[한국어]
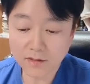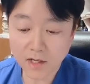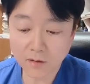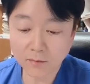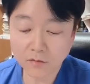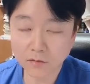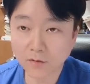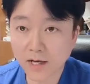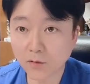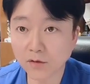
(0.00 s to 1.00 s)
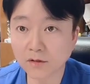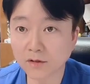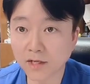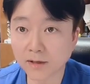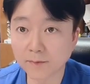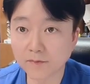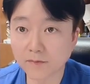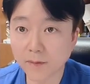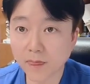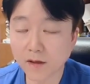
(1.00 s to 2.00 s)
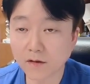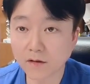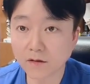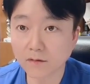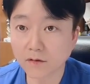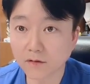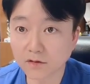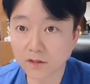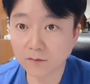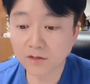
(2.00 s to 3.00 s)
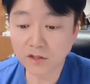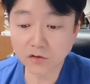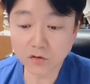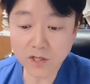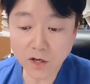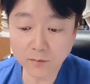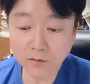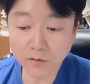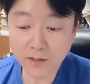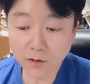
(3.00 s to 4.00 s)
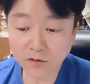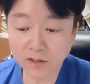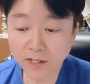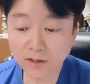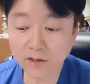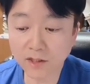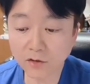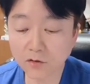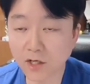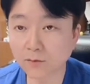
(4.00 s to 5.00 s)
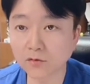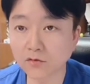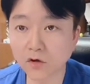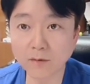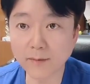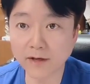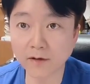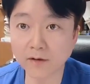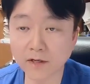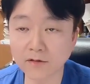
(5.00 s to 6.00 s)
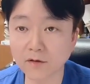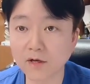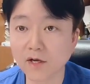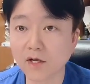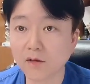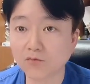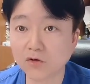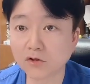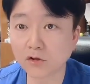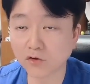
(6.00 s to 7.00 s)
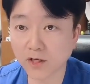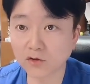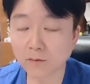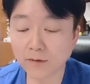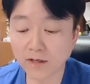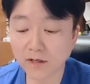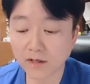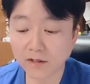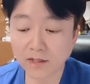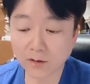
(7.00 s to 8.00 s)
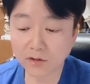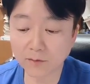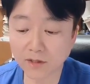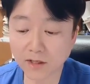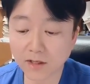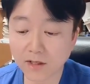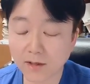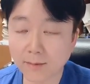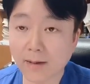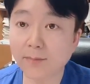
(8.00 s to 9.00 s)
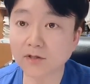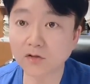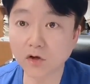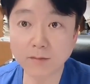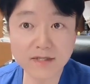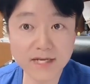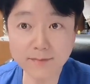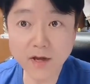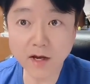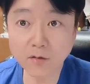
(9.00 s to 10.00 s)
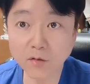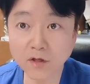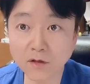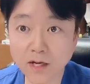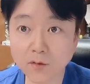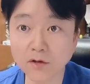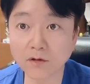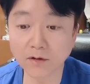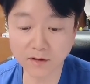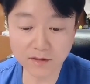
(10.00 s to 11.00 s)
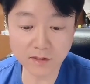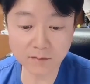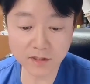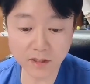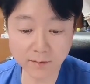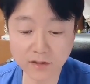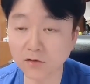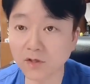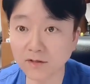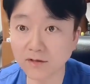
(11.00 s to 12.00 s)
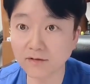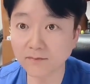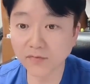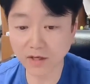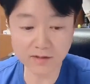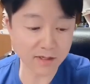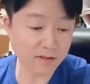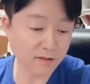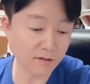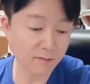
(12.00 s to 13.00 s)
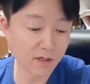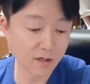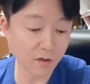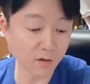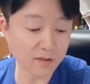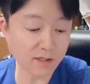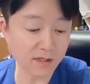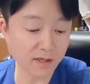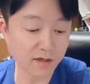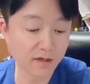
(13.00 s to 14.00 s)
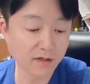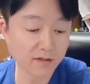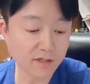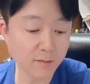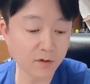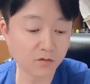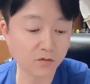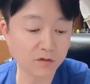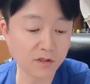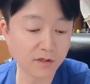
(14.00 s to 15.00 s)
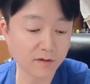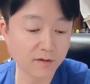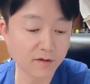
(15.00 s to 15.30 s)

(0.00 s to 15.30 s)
사업도 하고 있는데 지금 신규 사업도 새로 진행하는 신규 사업도 정말 많아요. 그래서 불철주야 정말 일하고 있습니다. 바빠서 정말 짬내 갖고 이걸 하고 있는 거예요. 지금 시간이 몇 시인 줄 아세요? 제가 지금 여기 시간이 새벽 2시